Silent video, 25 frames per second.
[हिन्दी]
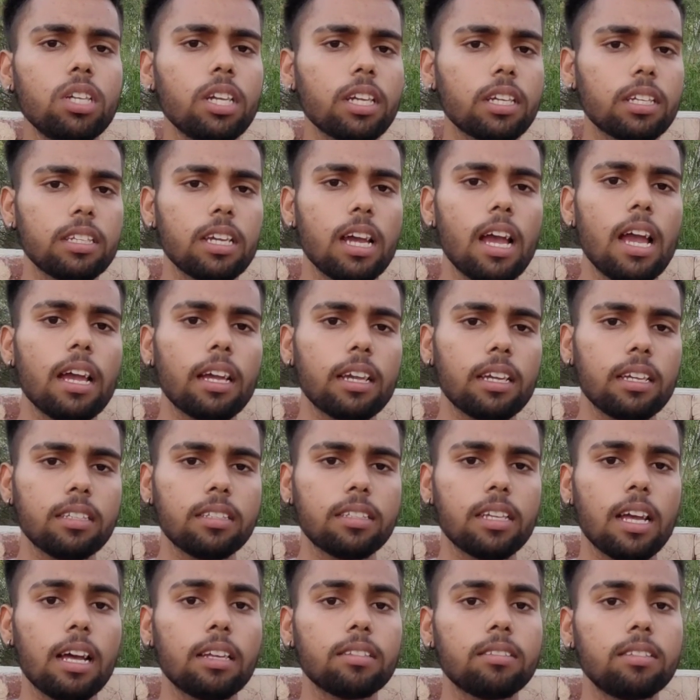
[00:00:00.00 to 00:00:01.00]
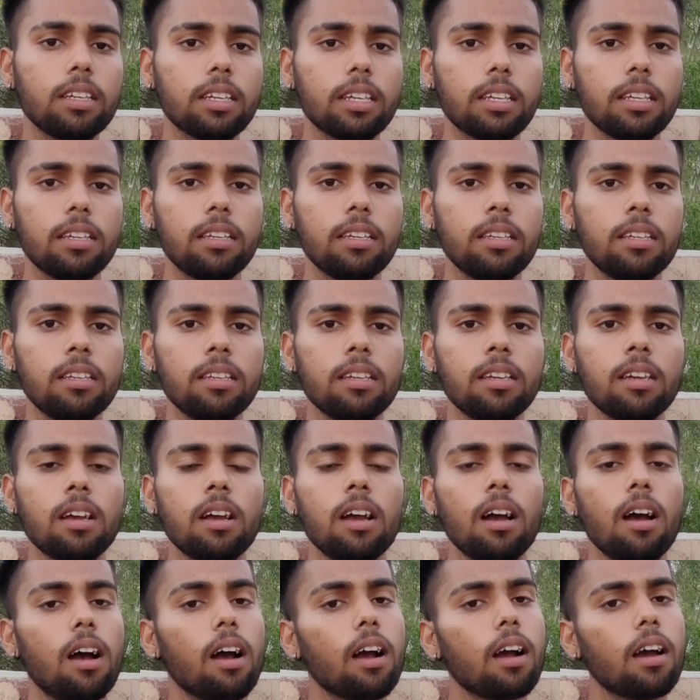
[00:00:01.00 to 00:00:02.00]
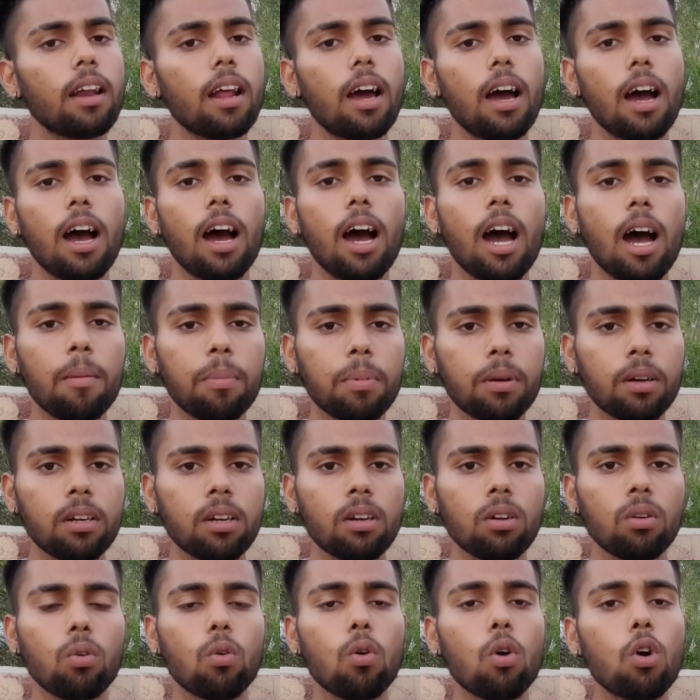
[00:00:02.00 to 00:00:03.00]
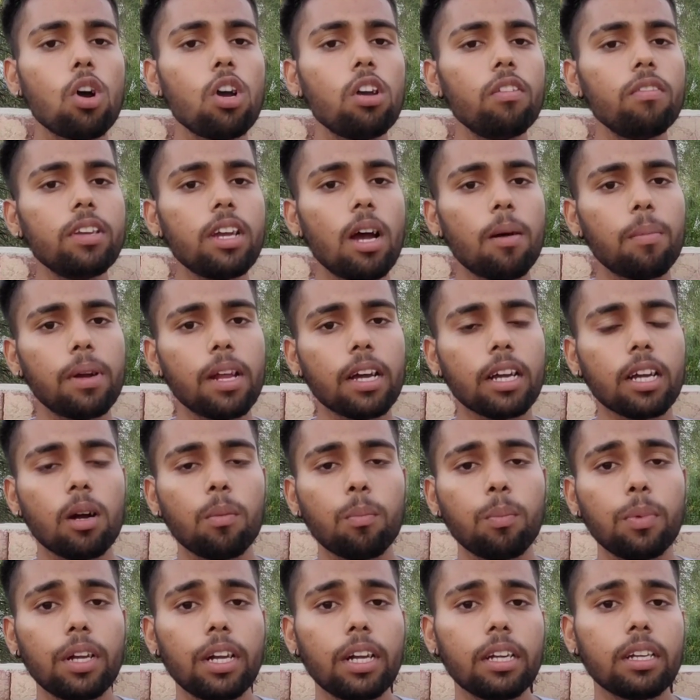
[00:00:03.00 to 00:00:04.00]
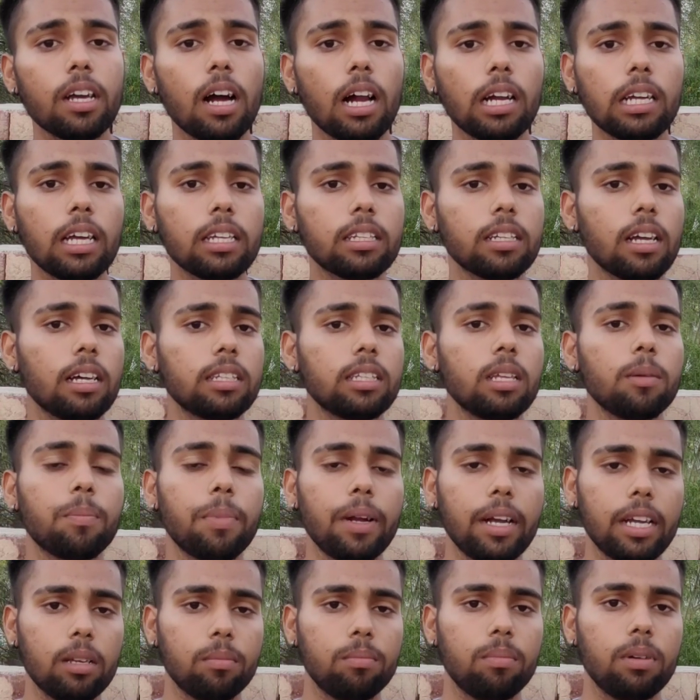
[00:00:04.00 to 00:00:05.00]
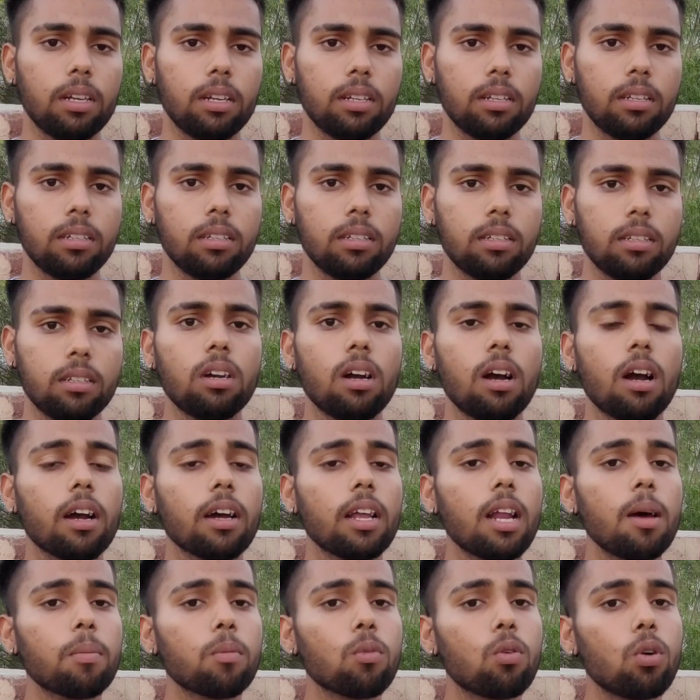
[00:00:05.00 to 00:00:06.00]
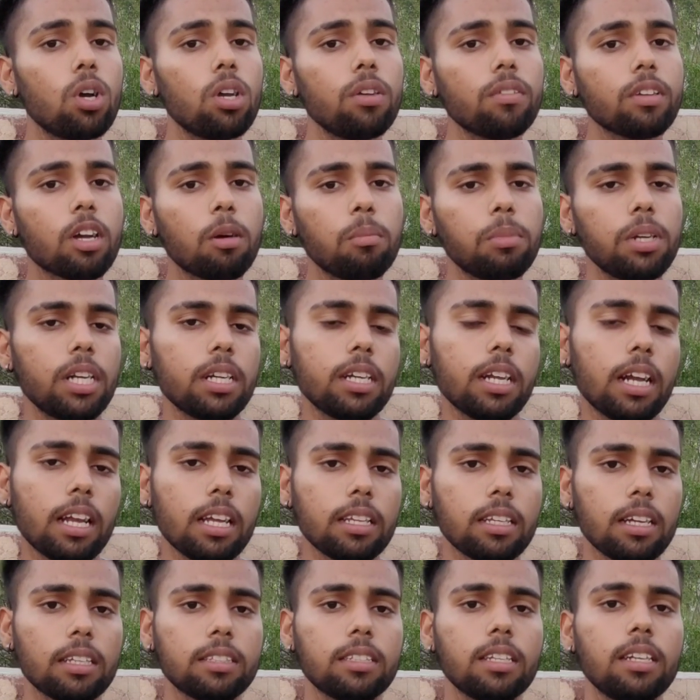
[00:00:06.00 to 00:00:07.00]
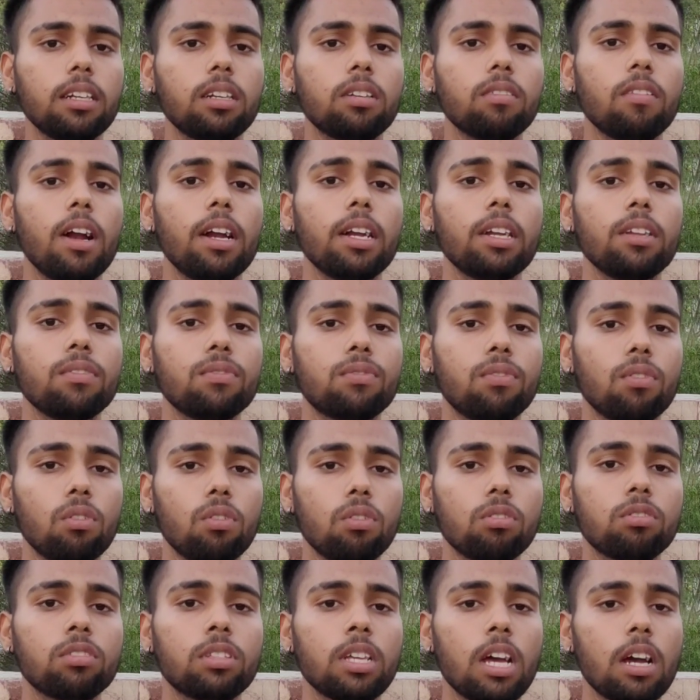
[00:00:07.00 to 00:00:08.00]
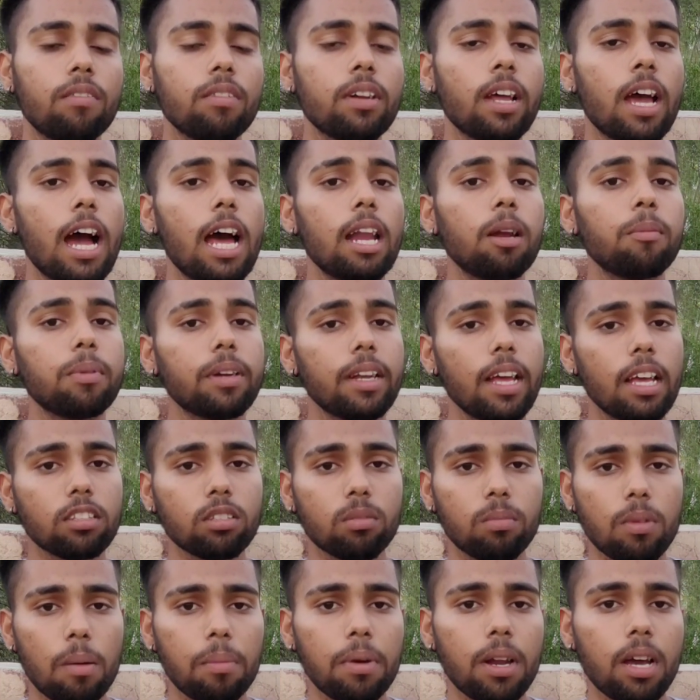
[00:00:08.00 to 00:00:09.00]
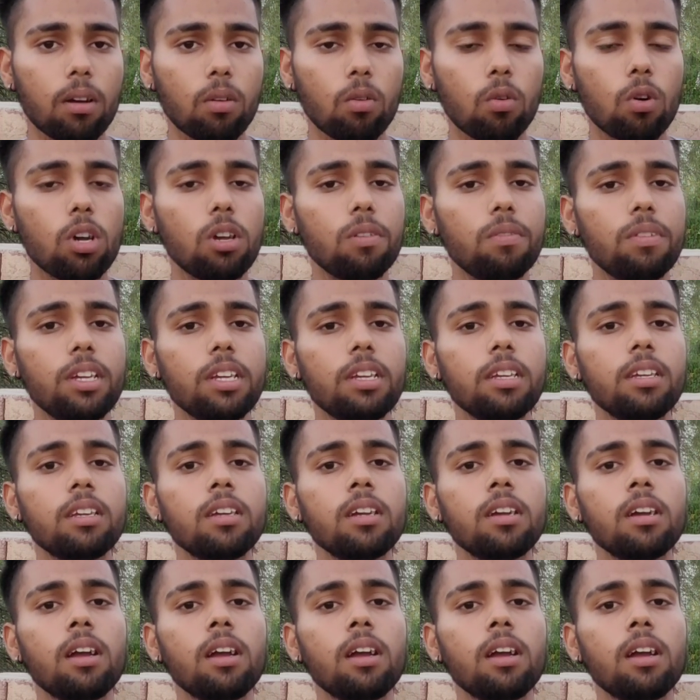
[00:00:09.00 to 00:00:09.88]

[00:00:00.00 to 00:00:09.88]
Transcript: वो ये किया है कि जैसे कि अगर आप कोई भी अपना कंप्लेंट डालना चाहते हैं पेडियम पर अगर आप कोई भी कंप्लेंट डालना चाहते हैं ट्वेंटी फोर सेवन हेल्प डेस्क में अपना कोई भी